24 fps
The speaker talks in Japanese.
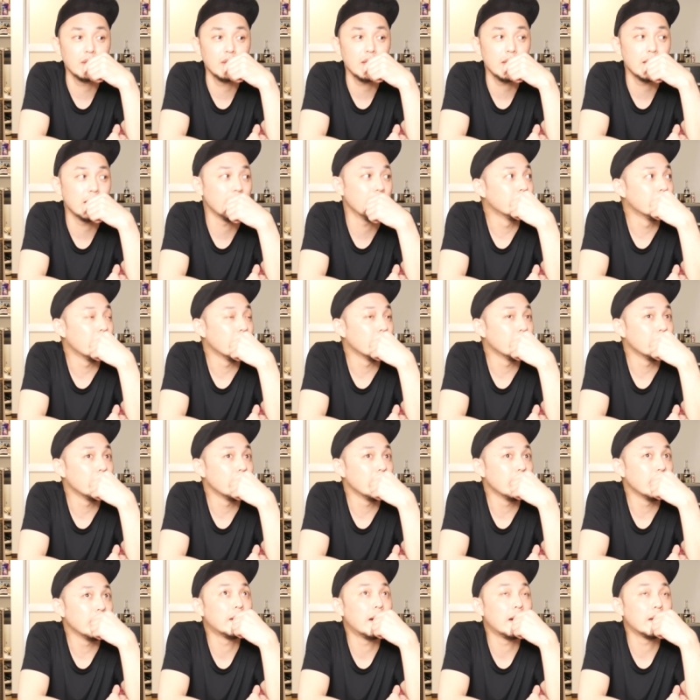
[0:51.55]
で
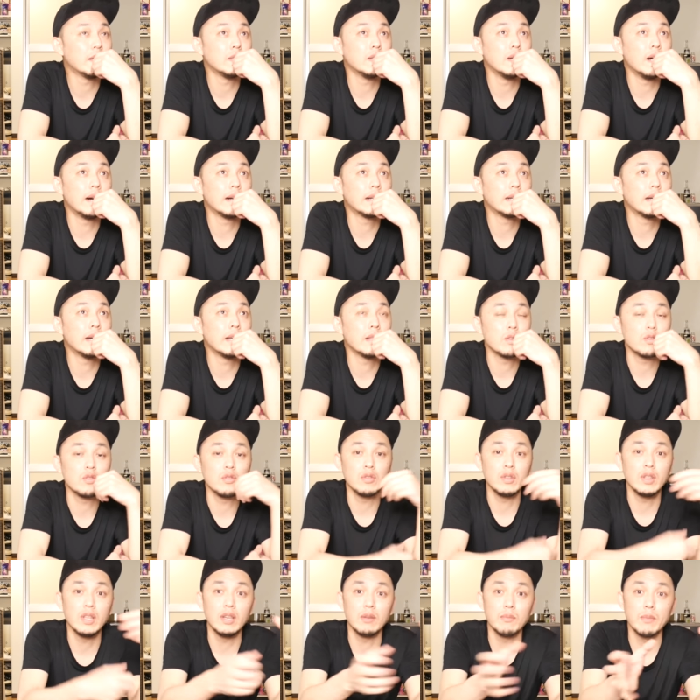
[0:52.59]
ナンティ、悪
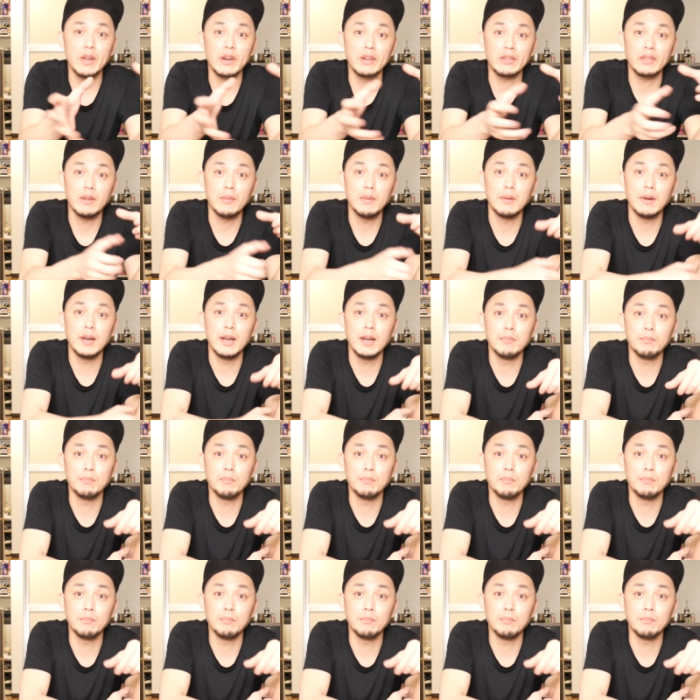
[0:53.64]
アカンシューティングベル様